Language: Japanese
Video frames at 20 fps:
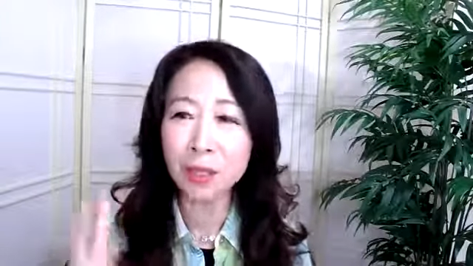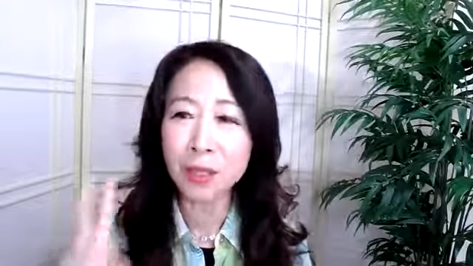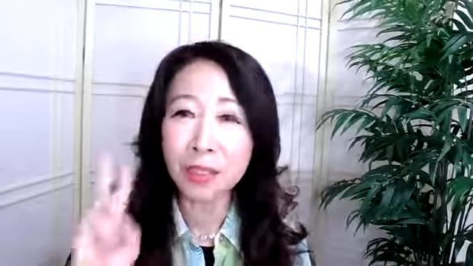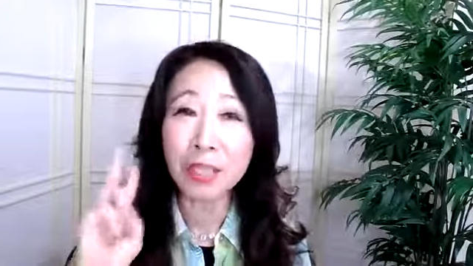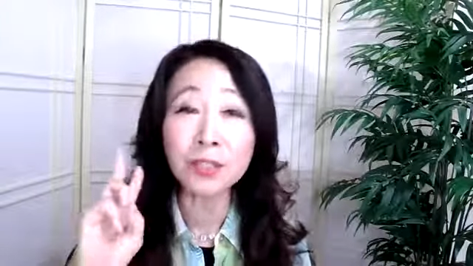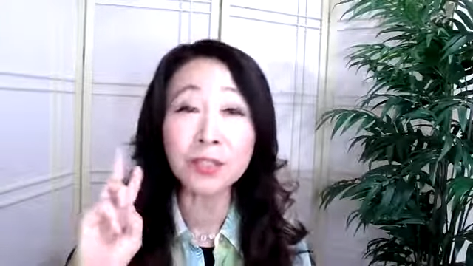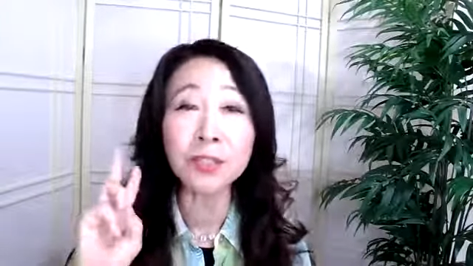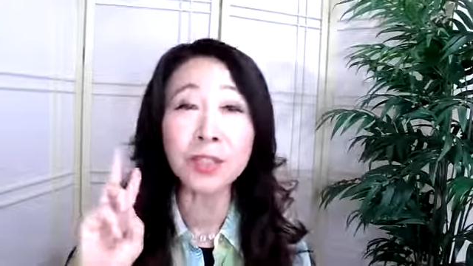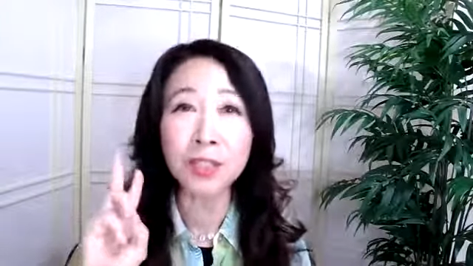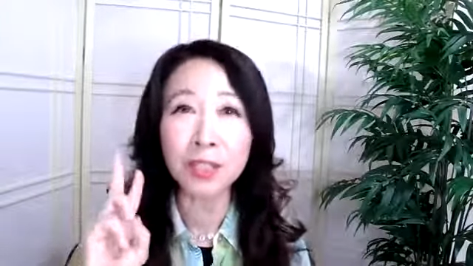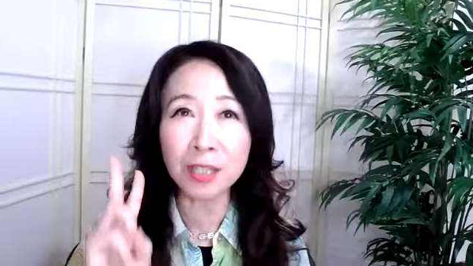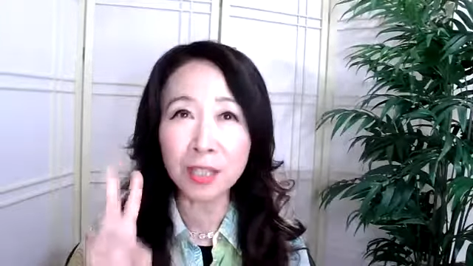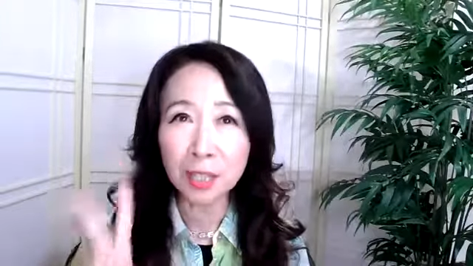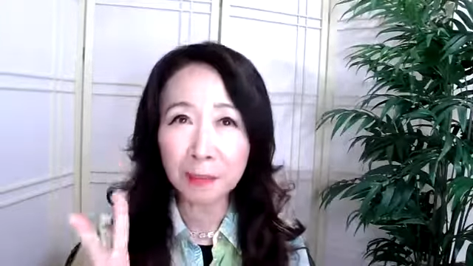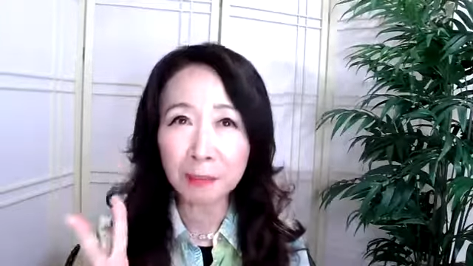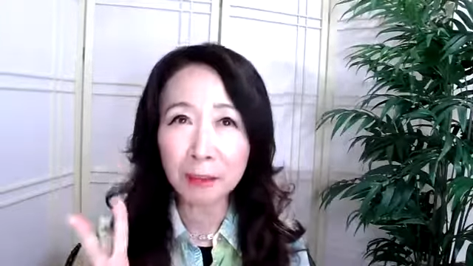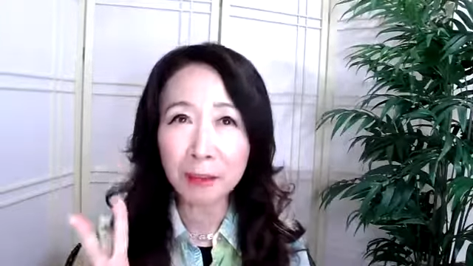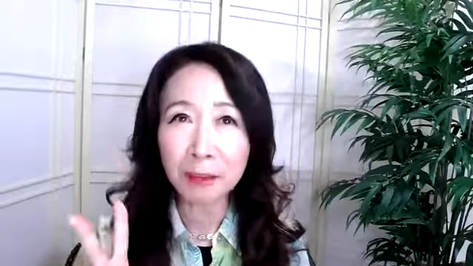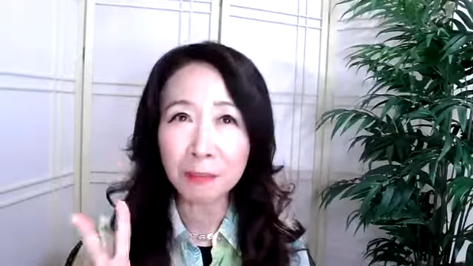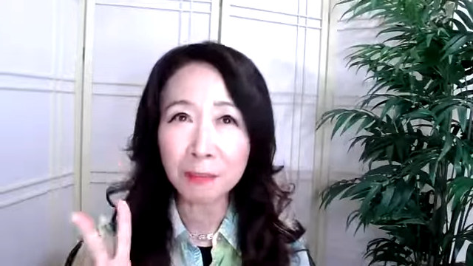で、次、
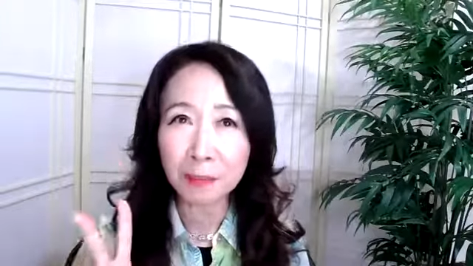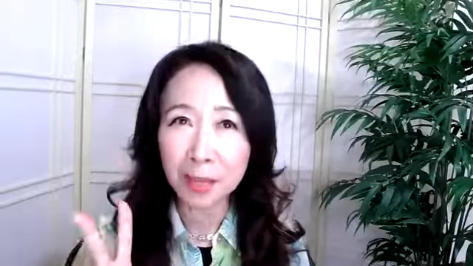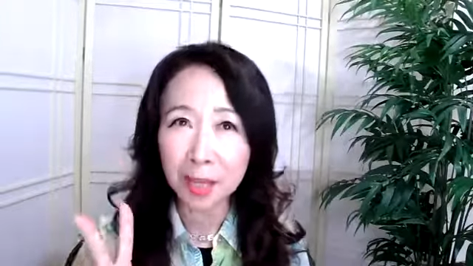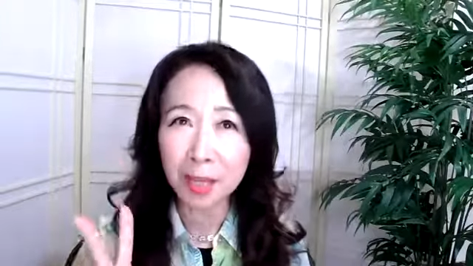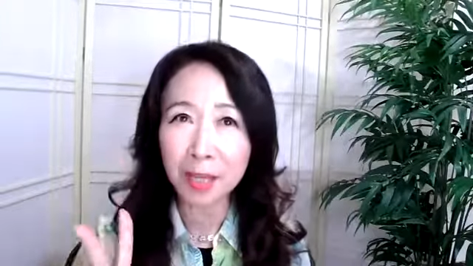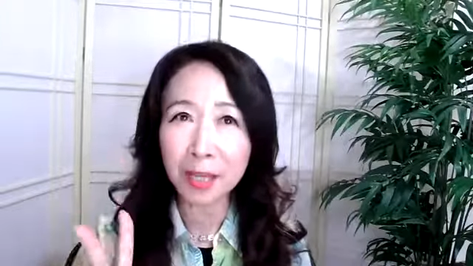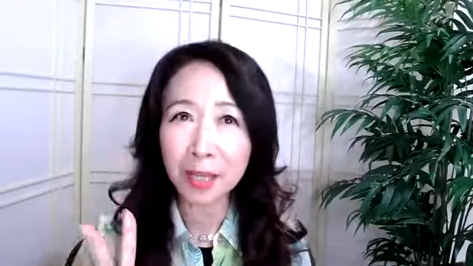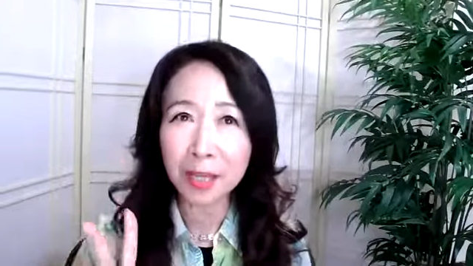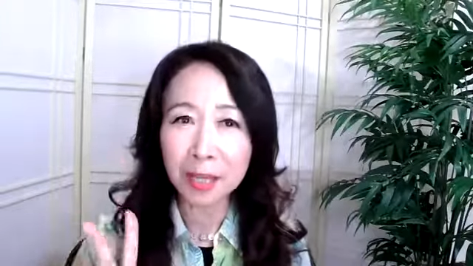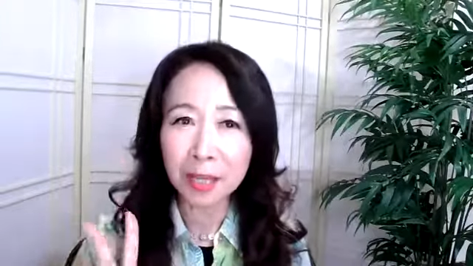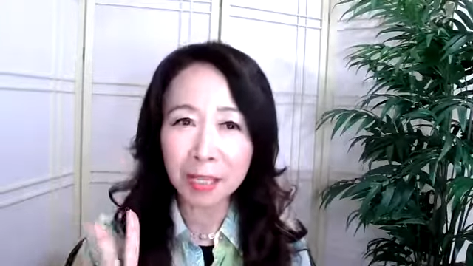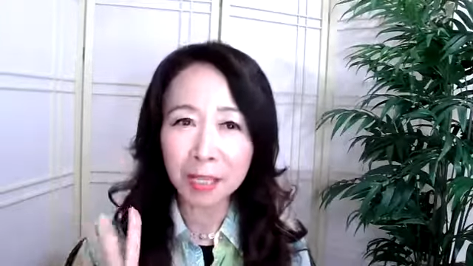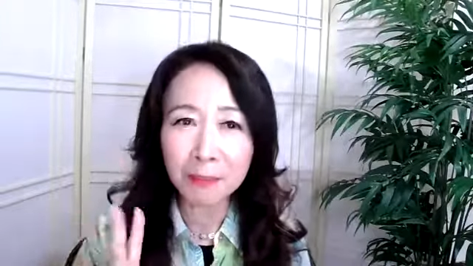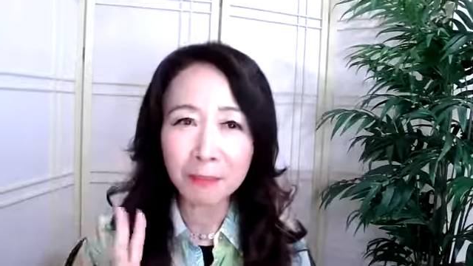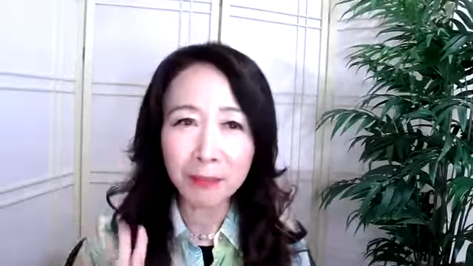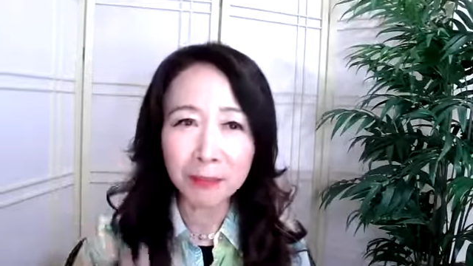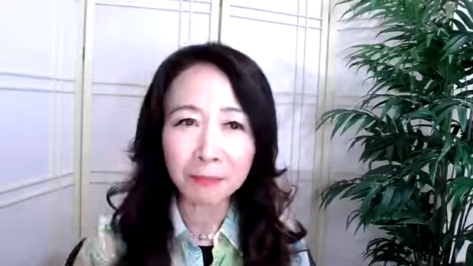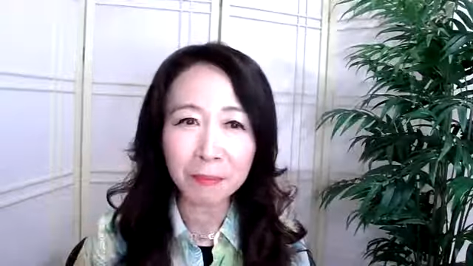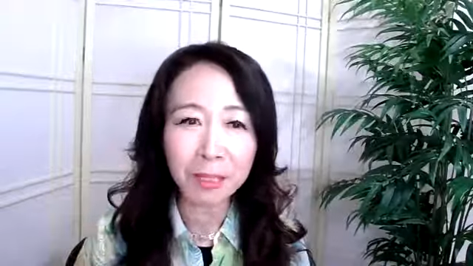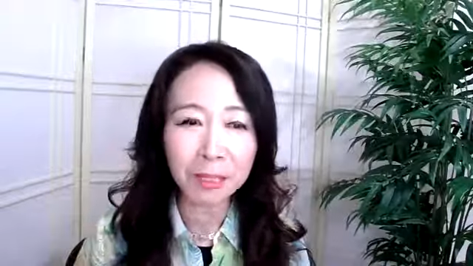二番目。二
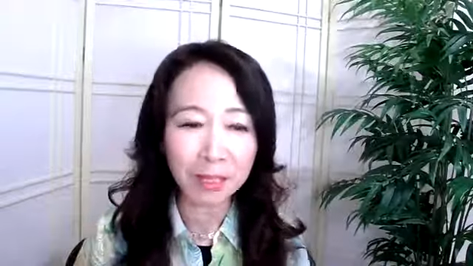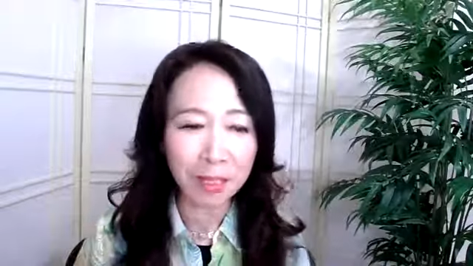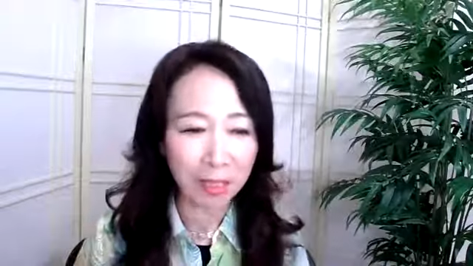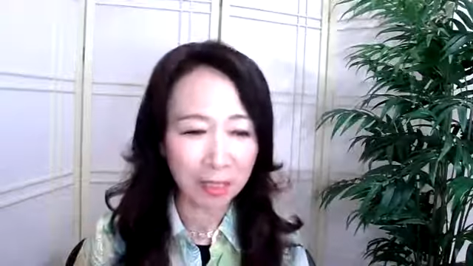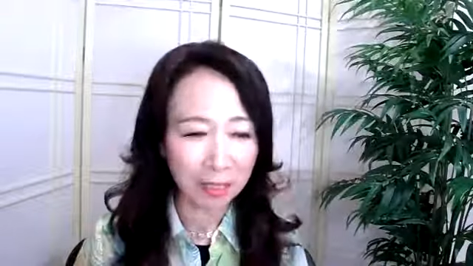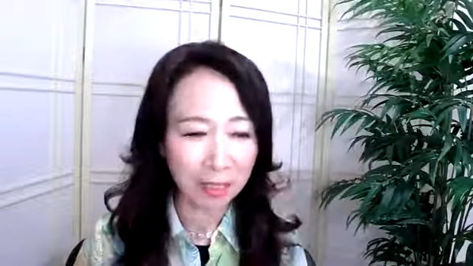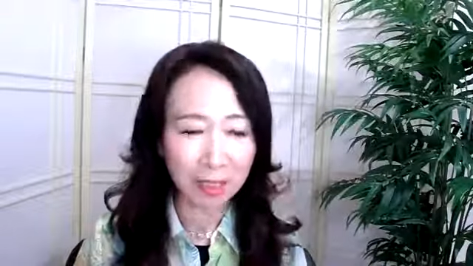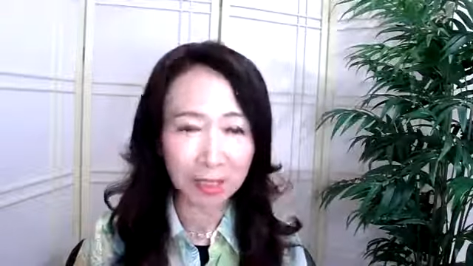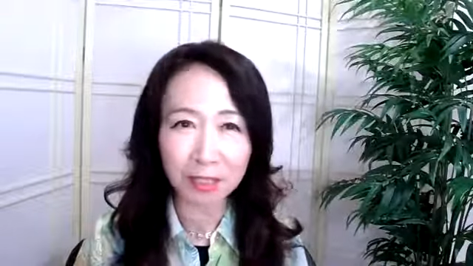番目に必